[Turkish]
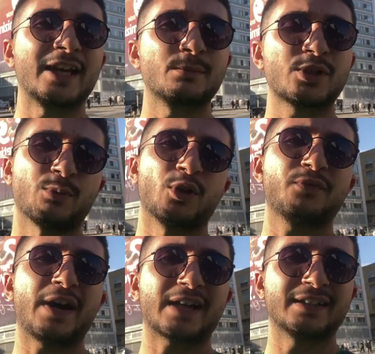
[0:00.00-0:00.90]
göstermemişim onun
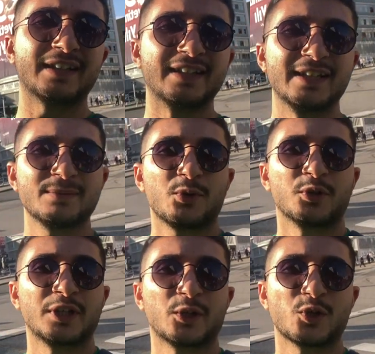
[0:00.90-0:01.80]
farkında değilim.
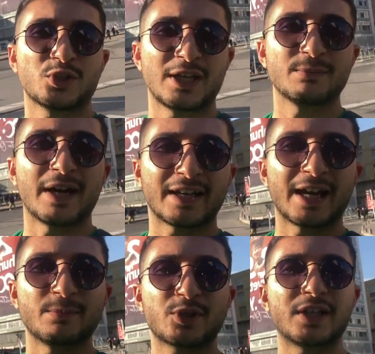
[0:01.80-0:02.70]
Onunla göstereyim bari
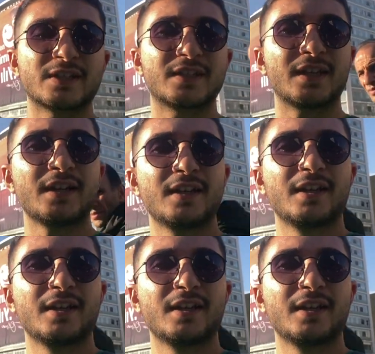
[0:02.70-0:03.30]
gelmişken size.